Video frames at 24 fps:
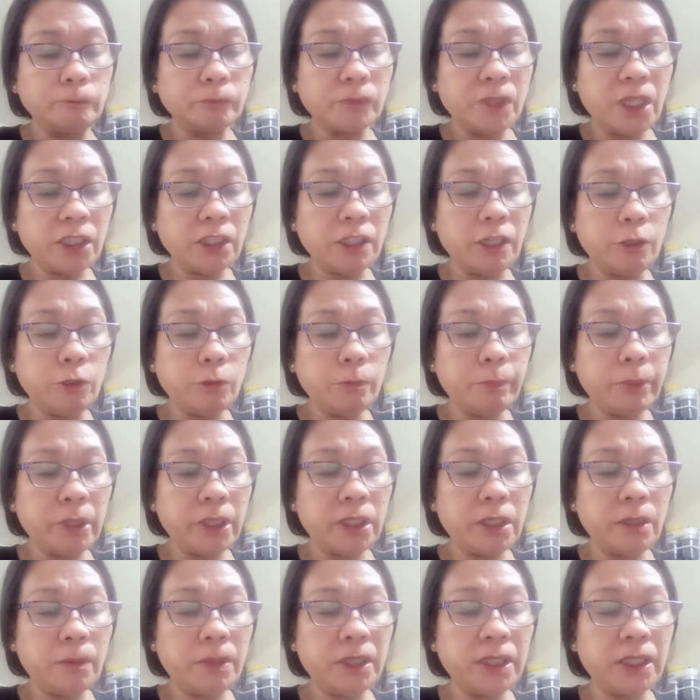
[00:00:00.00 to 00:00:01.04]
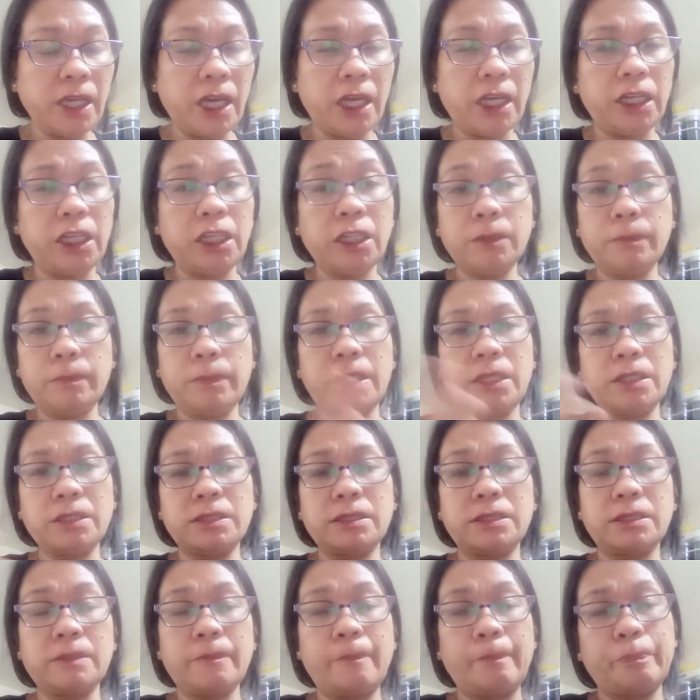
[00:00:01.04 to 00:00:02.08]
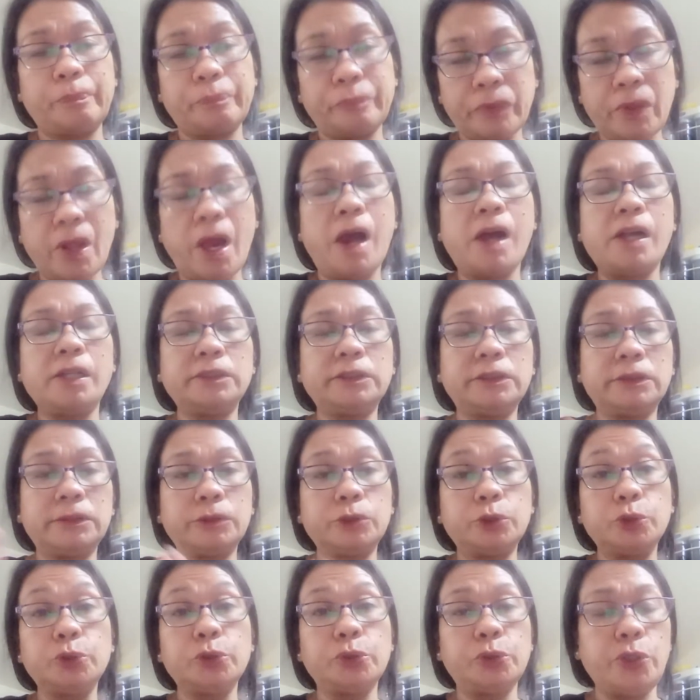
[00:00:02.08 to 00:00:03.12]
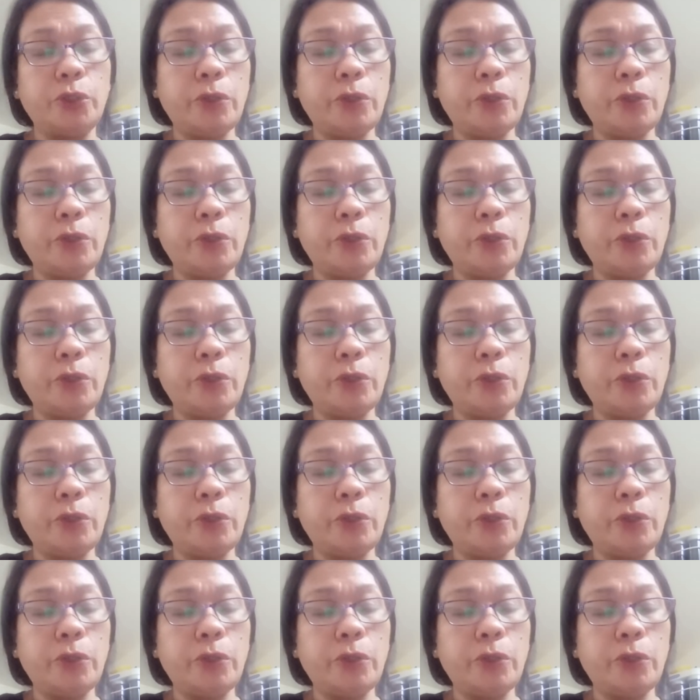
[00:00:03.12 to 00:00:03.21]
at ganun pa rin na mangyari, it means, mm,